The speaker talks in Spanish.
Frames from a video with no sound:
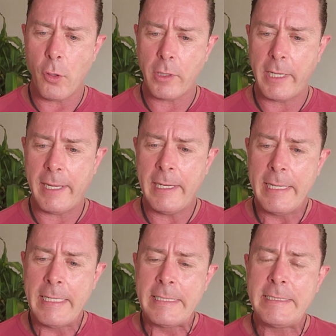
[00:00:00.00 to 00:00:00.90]
porque
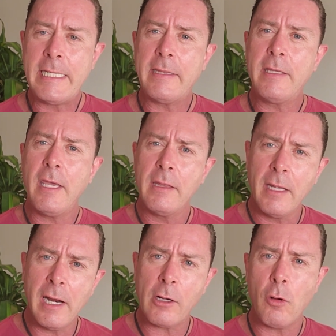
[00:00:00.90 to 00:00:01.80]
se
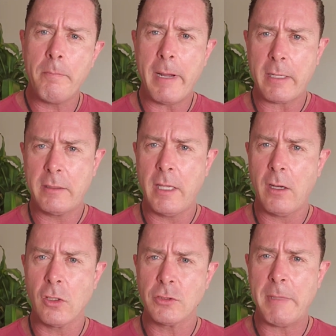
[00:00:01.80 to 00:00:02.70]
tienden a
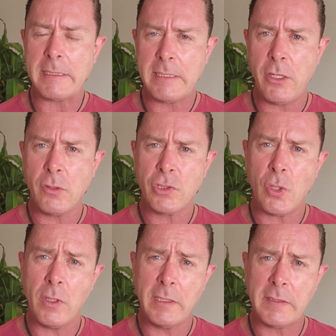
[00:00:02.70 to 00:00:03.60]
compartir los vacíos
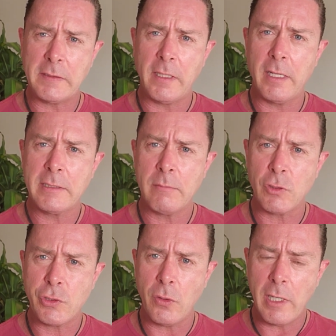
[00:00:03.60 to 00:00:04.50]
o necesidades
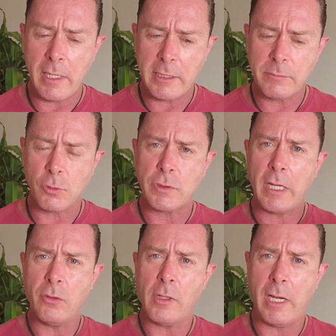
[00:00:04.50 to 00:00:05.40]
emocionales
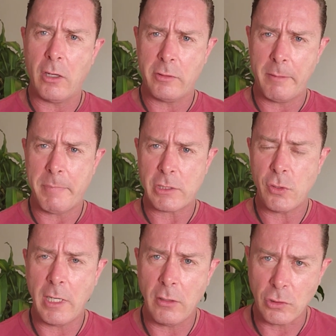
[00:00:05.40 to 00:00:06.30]
buscando que la otra
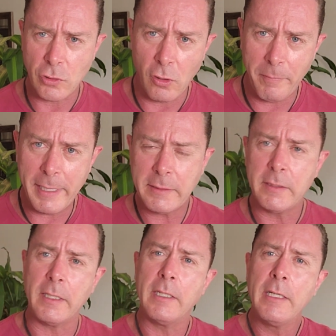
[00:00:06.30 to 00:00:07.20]
persona los
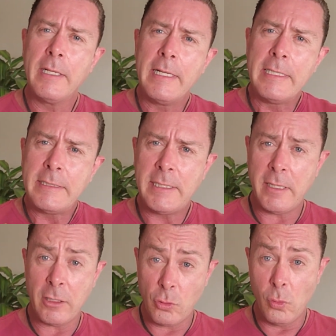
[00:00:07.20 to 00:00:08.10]
solvente.
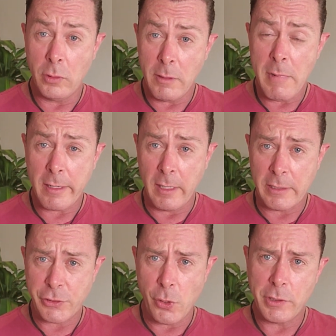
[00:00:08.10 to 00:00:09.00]
Si de tu última
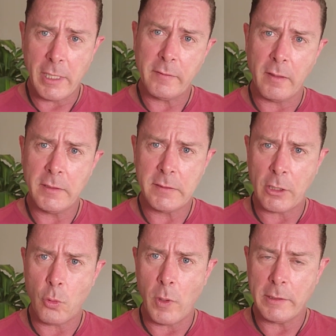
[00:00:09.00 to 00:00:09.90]
relación ya te
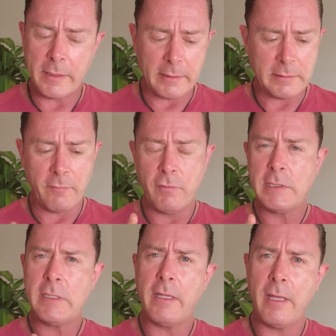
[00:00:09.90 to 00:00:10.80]
diste cuenta, si
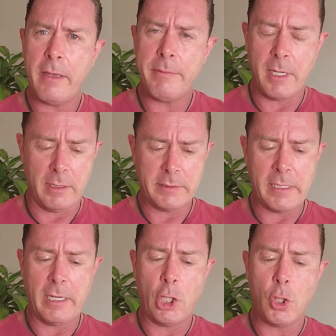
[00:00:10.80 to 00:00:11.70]
fuiste débil,
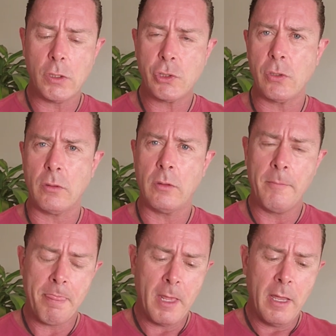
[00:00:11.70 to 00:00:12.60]
celoso,
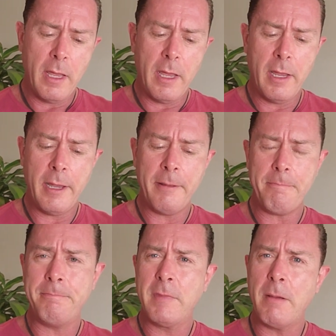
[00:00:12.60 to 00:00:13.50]
eh,
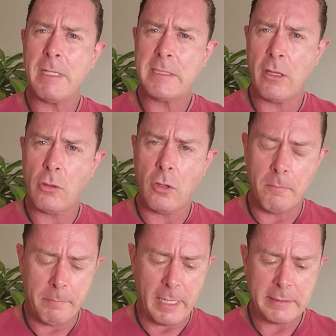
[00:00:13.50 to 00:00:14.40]
demasiado
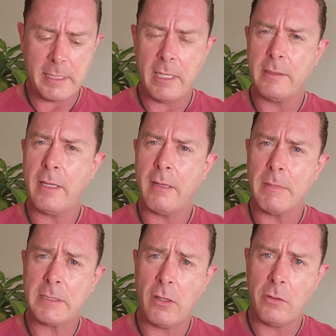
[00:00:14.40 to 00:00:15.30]
complaciente,
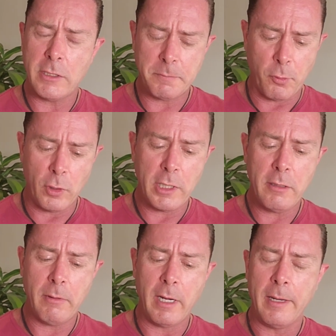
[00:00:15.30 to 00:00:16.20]
demasiado
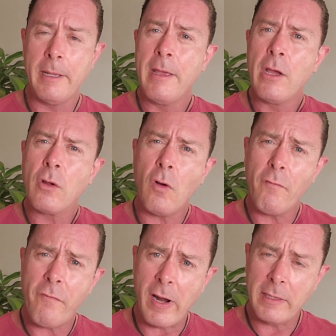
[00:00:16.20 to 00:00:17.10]
disponible,
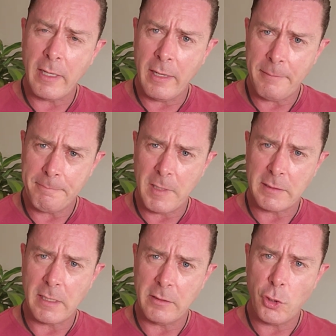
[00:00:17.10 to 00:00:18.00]
con falta
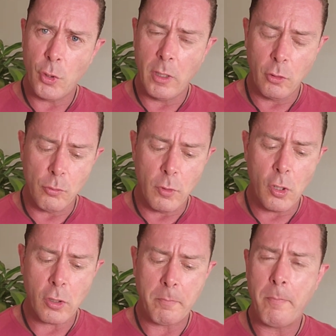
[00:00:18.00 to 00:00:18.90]
de sentido del
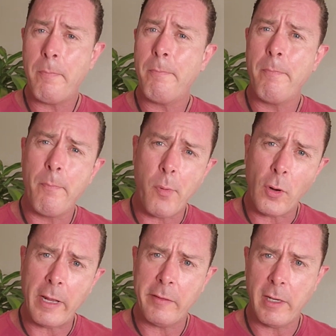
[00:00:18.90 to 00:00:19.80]
humor,
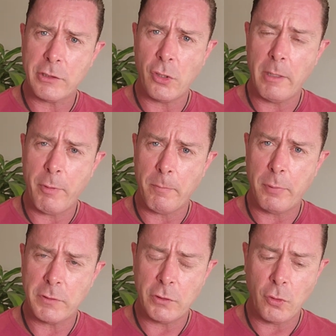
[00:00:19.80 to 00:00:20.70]
poca dirección a
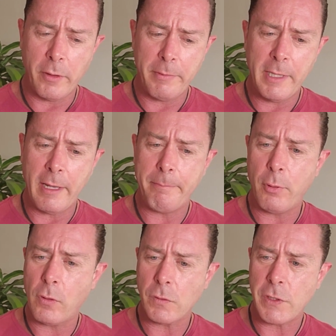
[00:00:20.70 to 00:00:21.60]
propósito de vida,
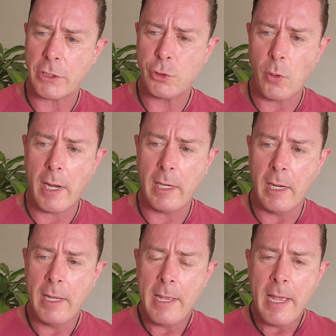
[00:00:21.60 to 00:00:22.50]
poco sexual,